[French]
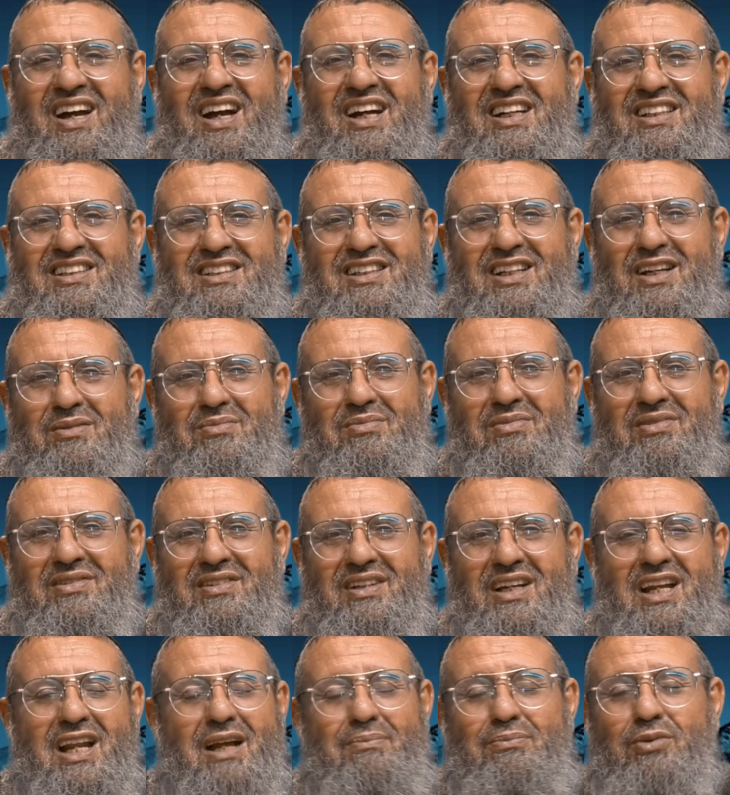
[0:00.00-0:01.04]
Hachem,
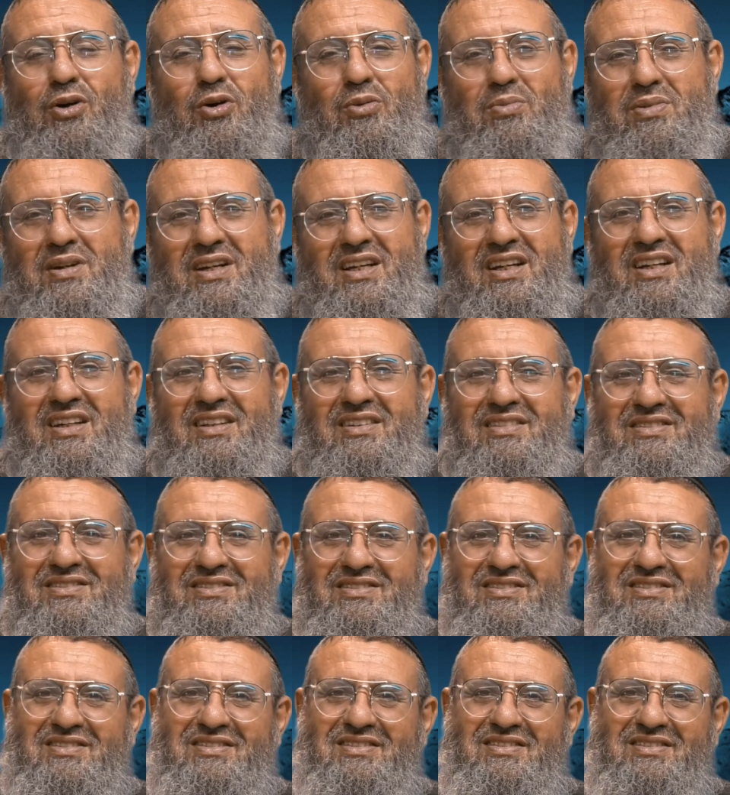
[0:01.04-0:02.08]
il n'a pas oublié.
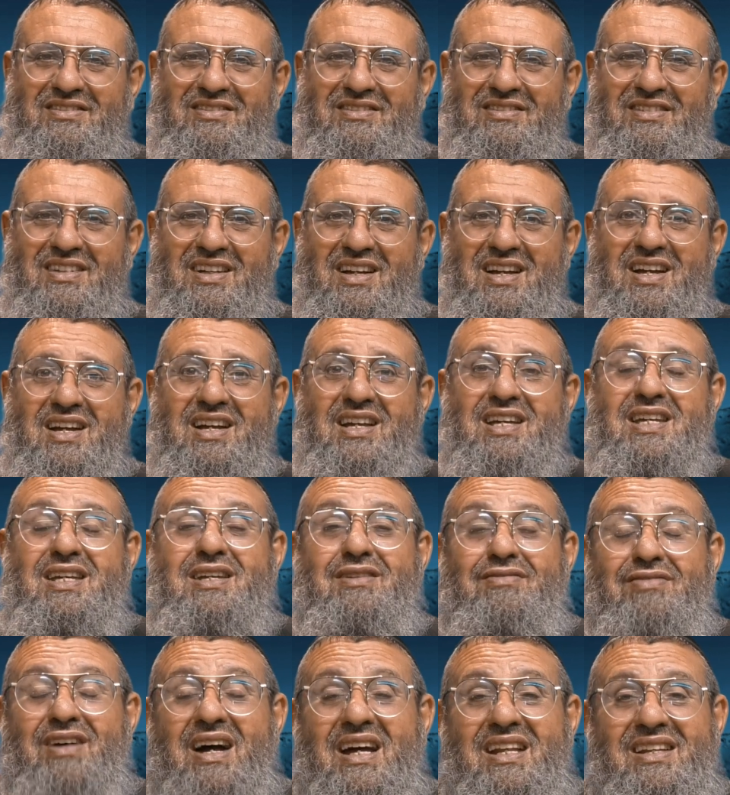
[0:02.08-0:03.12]

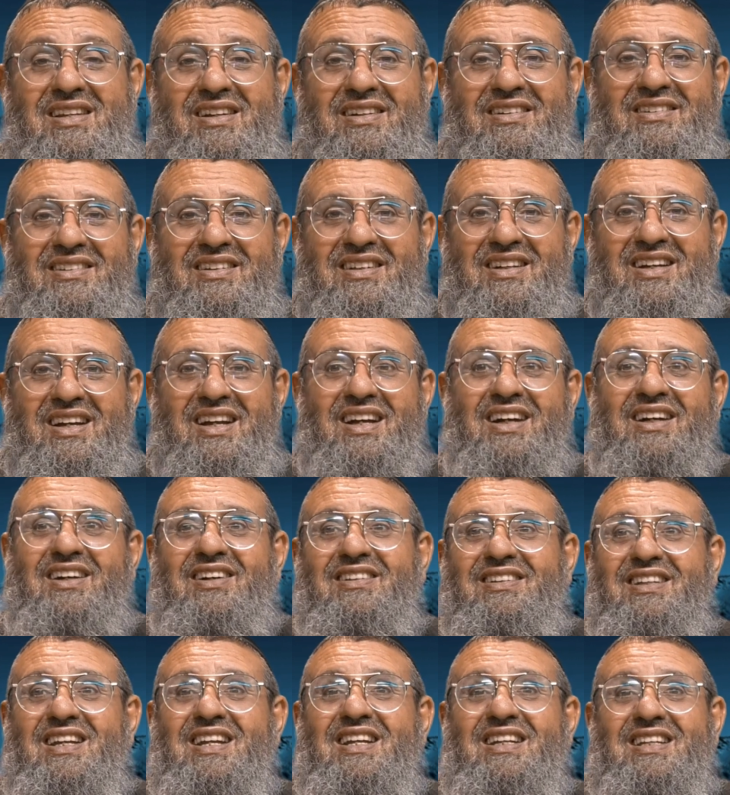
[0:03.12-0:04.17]
Ivan,
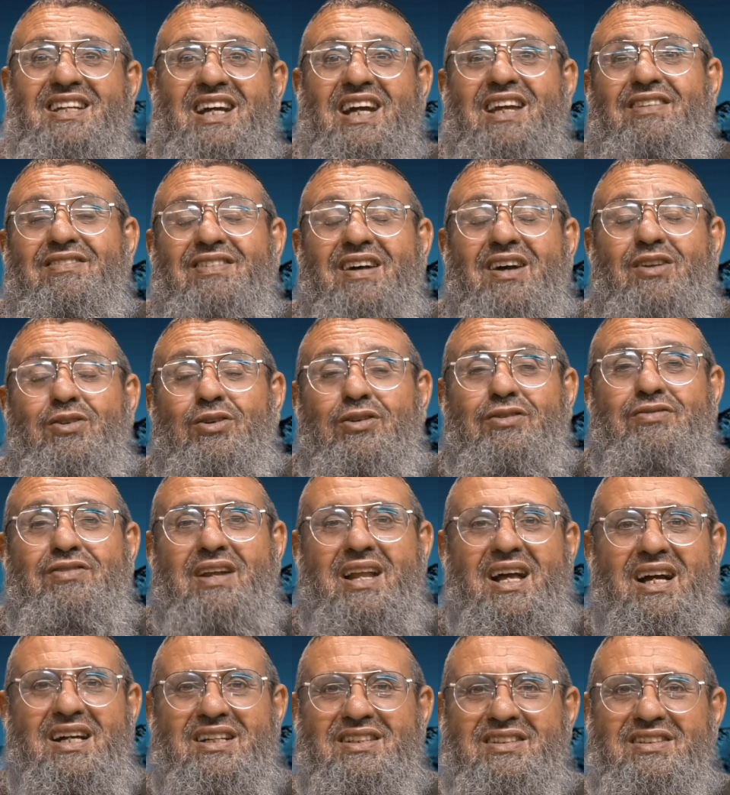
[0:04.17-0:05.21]
quand il est arrivé à l'autre
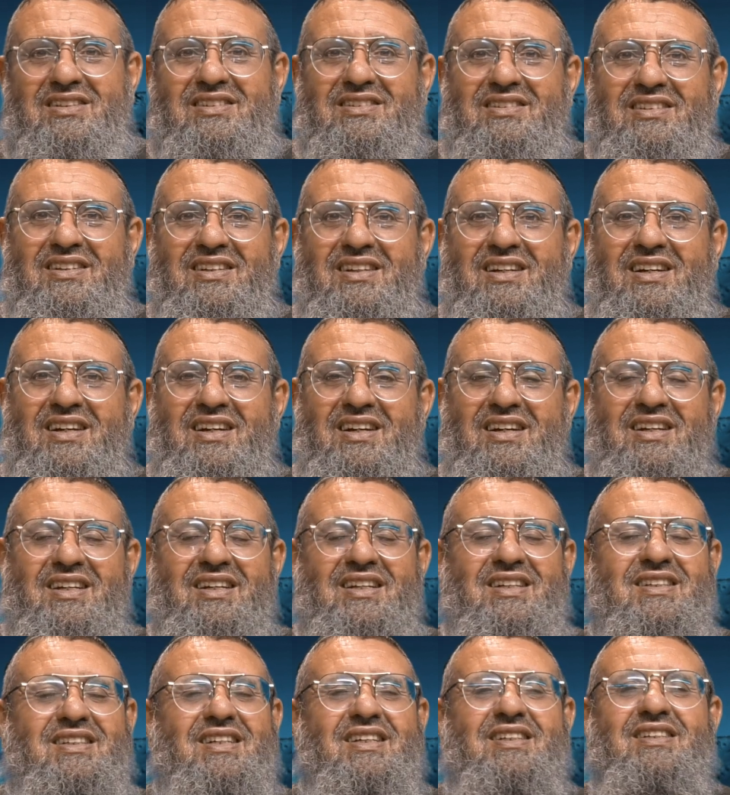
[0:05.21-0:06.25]
village,
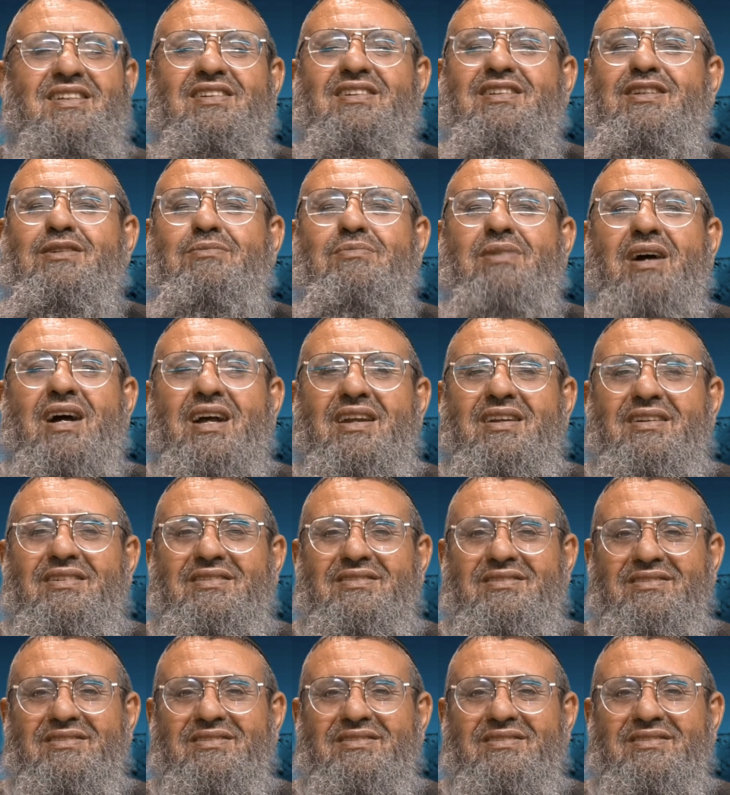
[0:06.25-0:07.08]
il s'est senti mal